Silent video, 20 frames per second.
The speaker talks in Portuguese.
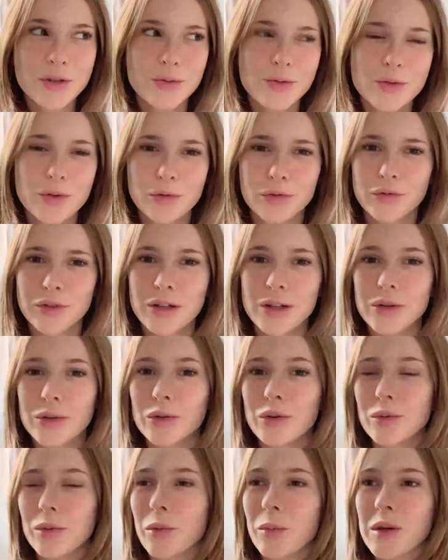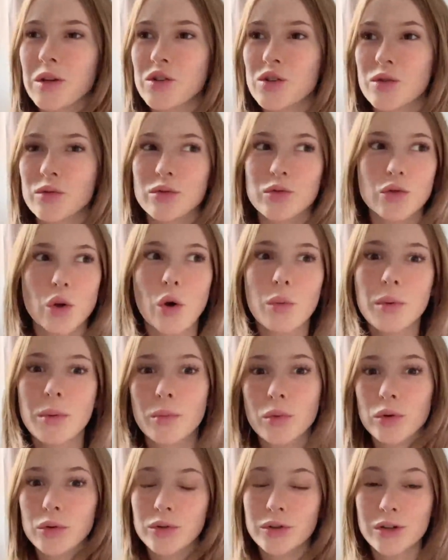o seu filho normalmente sobe
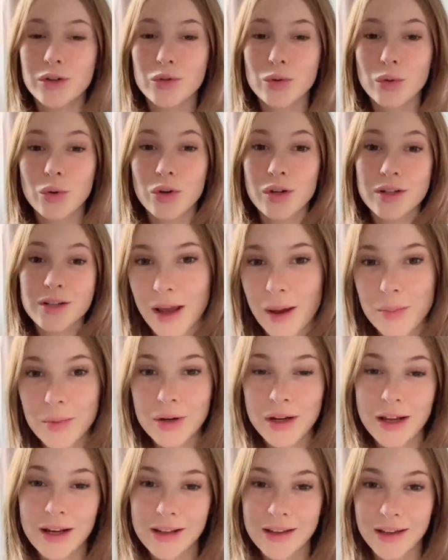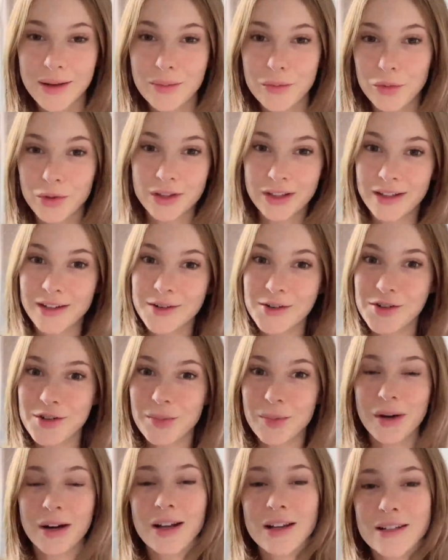muito nas coisas, é porque ele tem muita energia
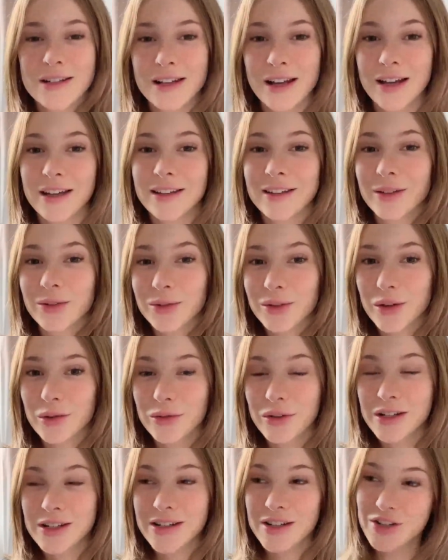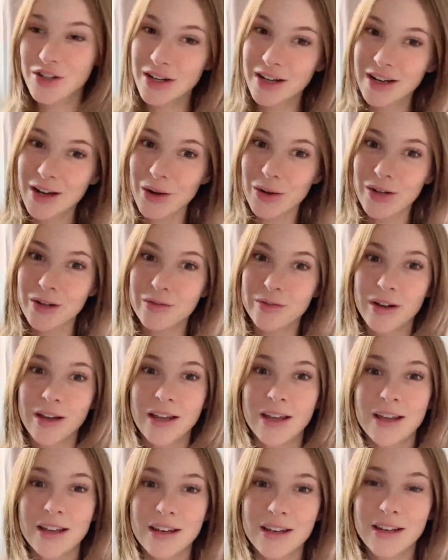para gastar. Então, talvez seja legal levar
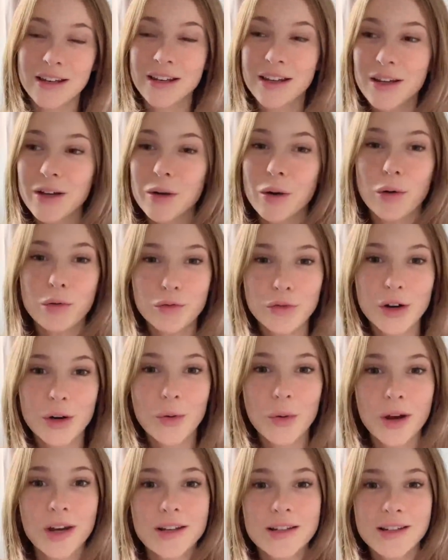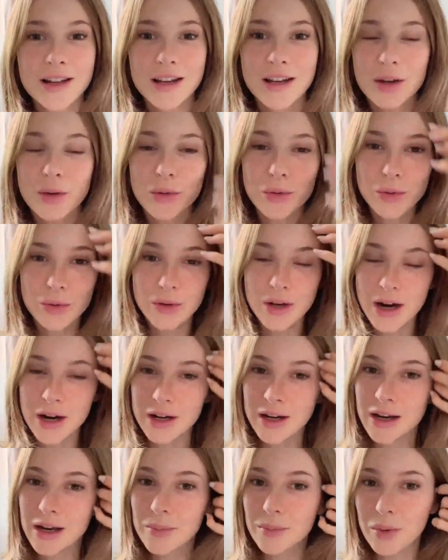ele com frequência em algum lugar
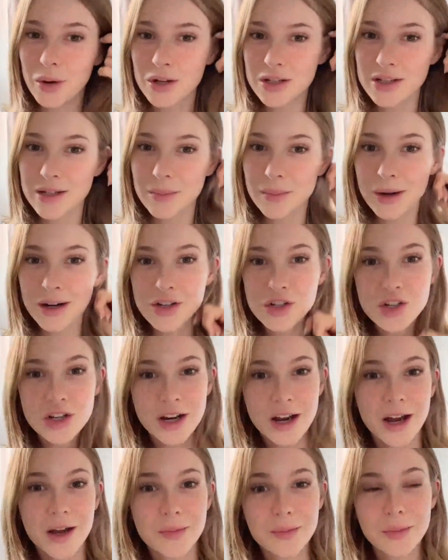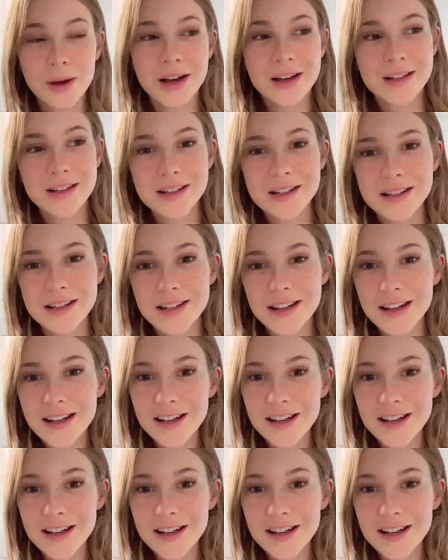que ele possa praticar mais